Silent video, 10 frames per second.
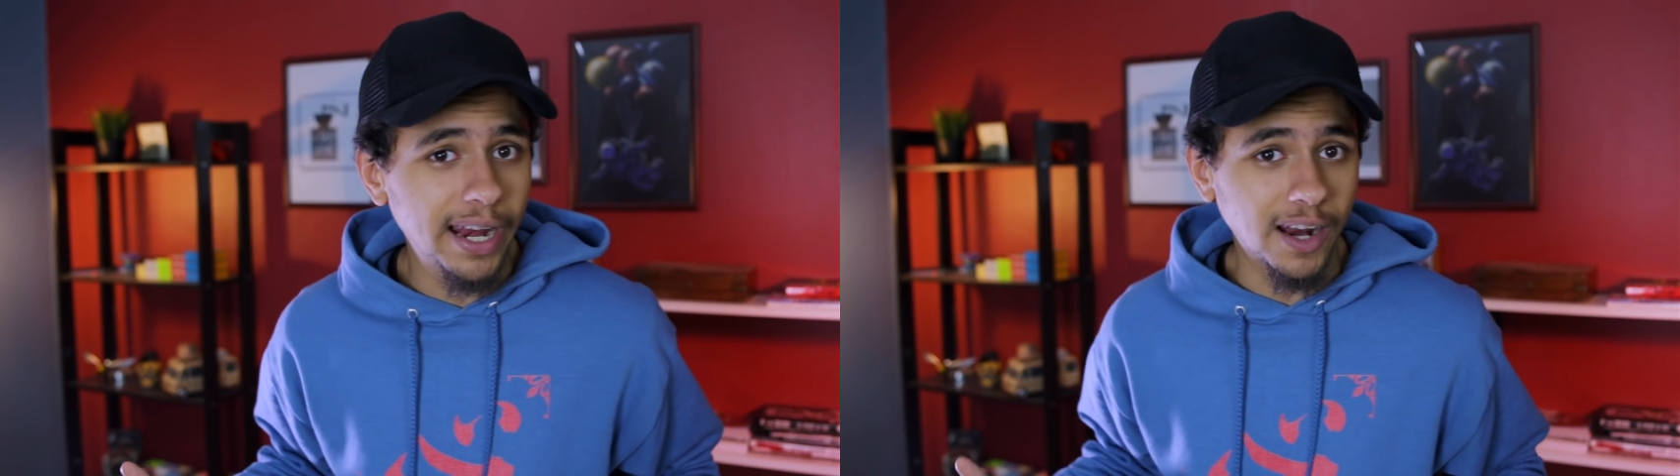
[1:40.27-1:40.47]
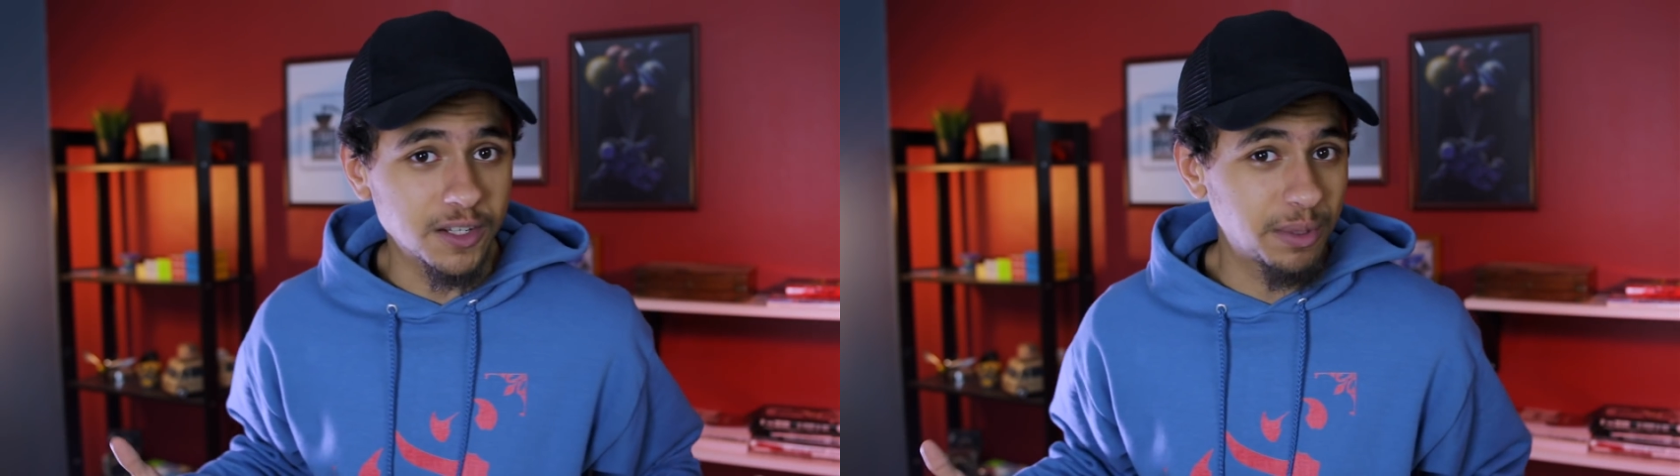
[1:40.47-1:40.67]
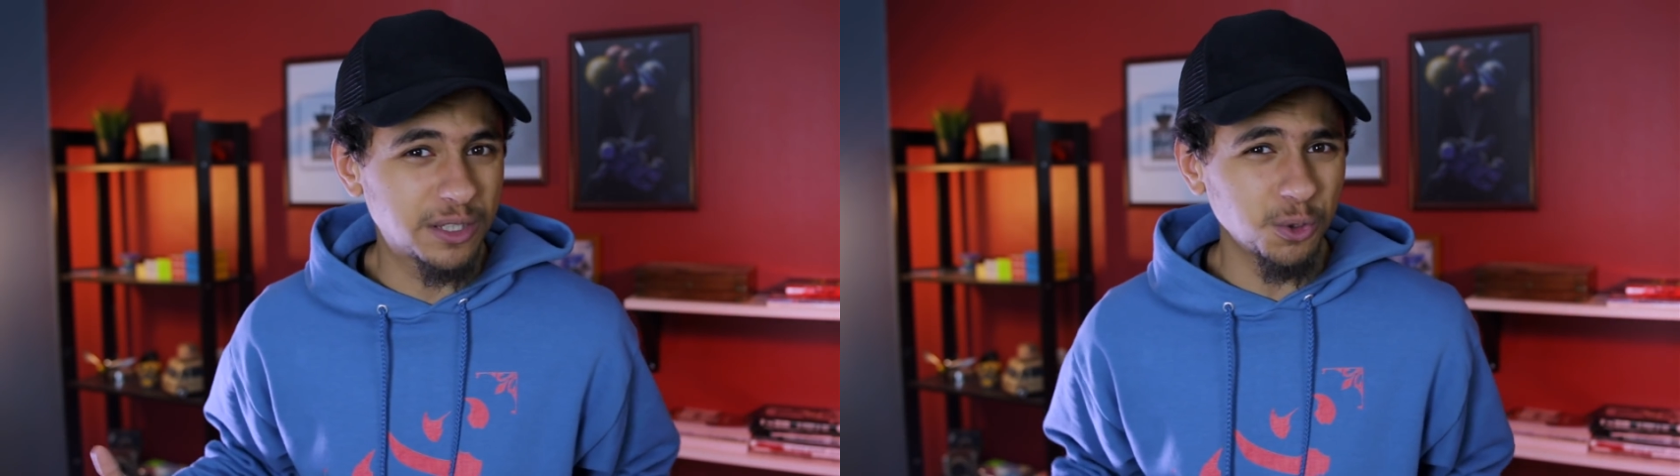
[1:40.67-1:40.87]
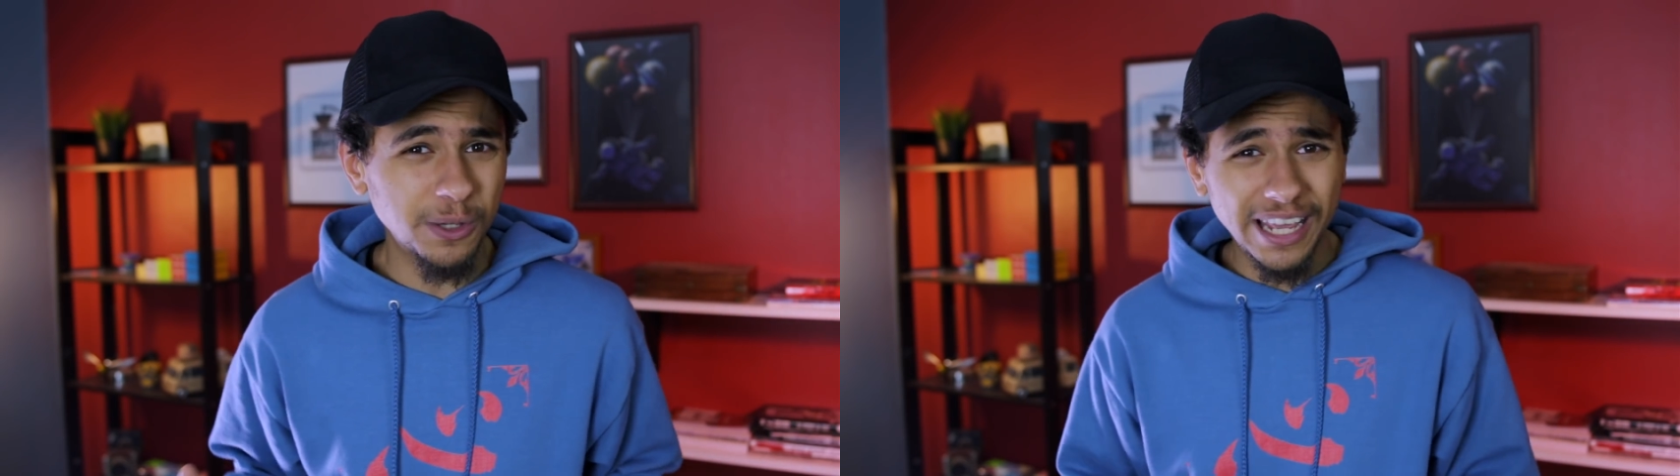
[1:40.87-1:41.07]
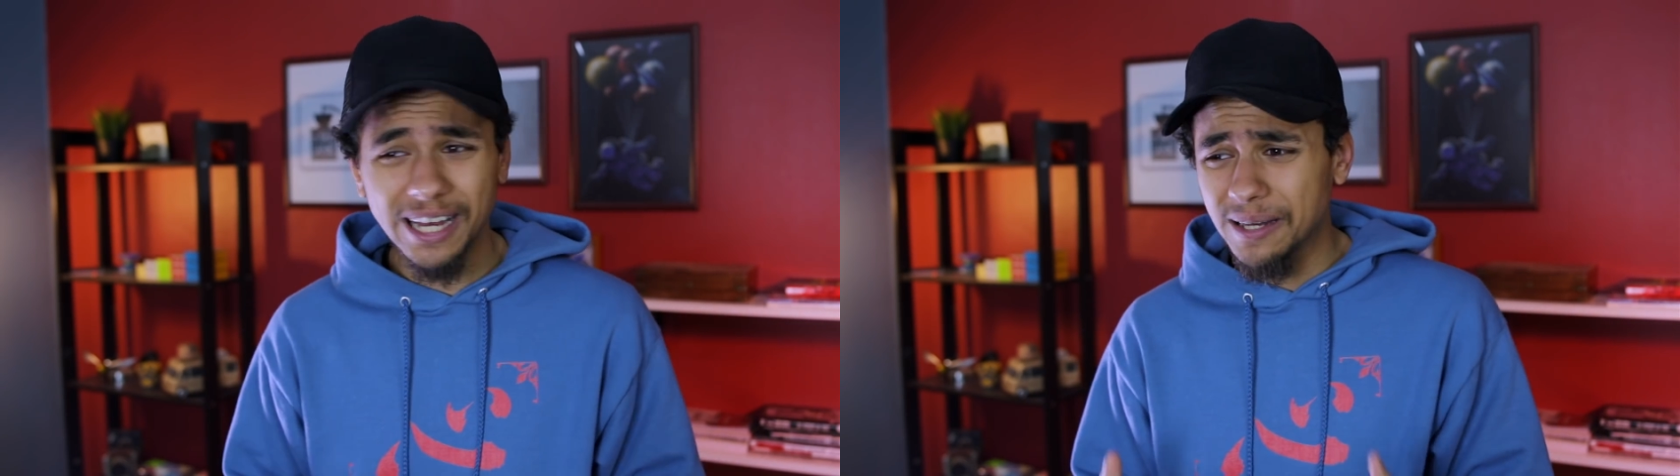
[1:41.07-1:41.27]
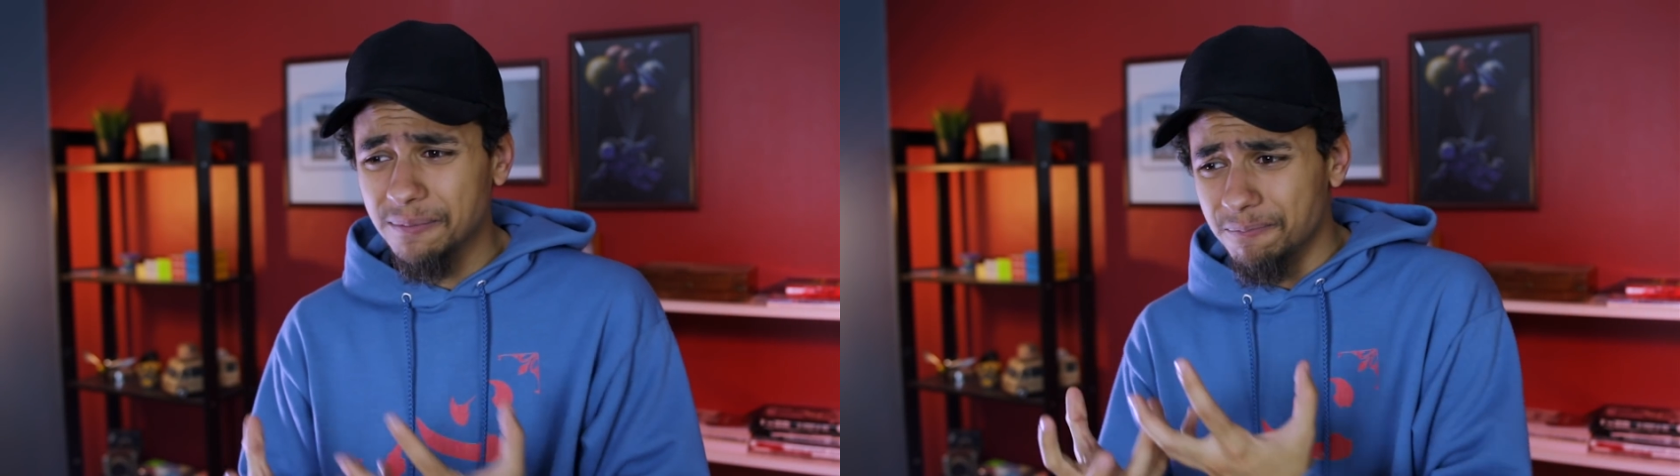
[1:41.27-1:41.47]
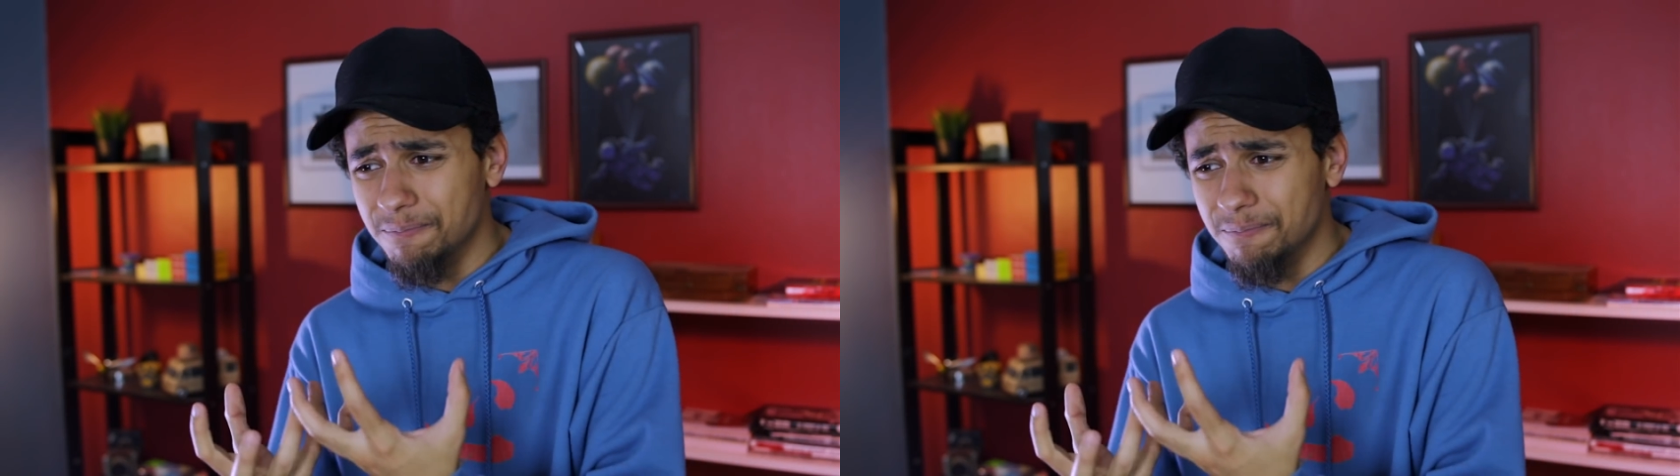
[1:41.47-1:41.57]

عليه على سبيس تون كان